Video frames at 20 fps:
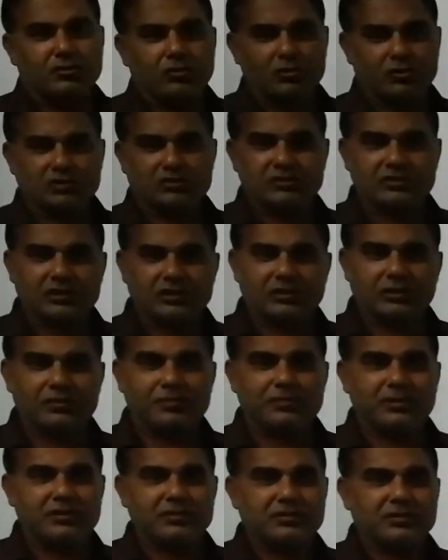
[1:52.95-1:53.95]
कॉटेज का
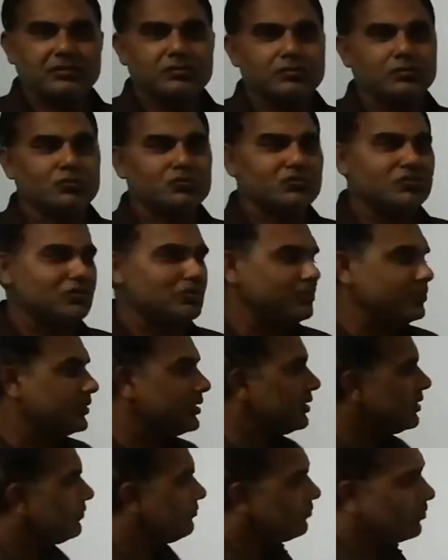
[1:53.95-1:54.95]
दरवाज़ा तो उसने
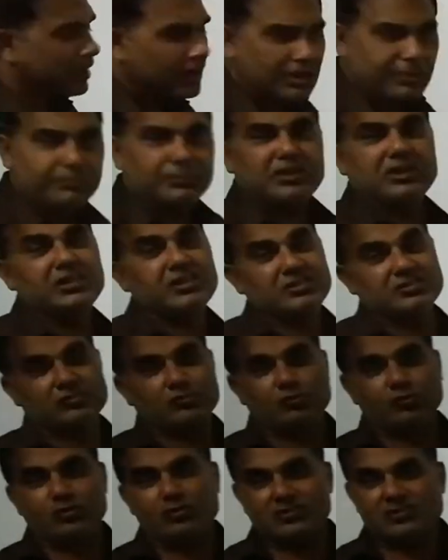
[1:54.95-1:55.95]
बड़ी वार्मली
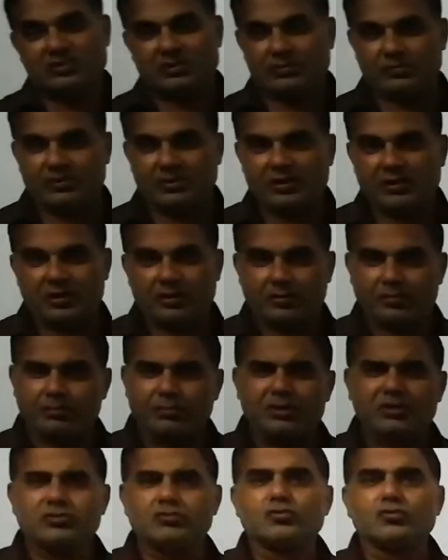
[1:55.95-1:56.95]
इसको रिसीव किया
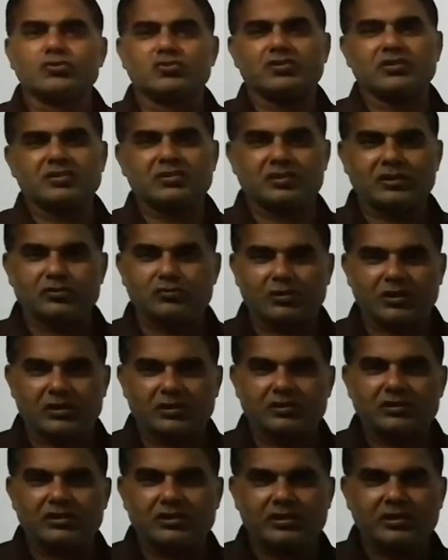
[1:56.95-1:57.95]
बड़ी ज़ोर से इसका
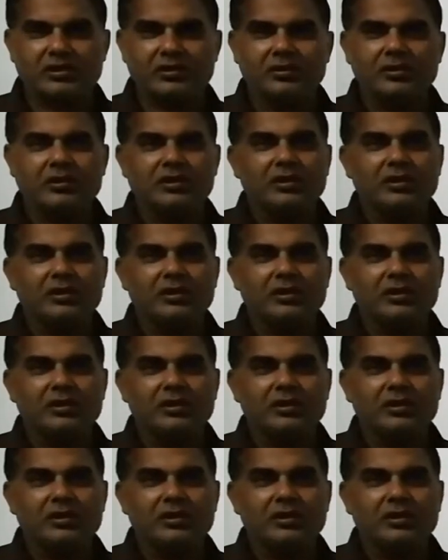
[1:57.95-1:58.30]
स्वागत किया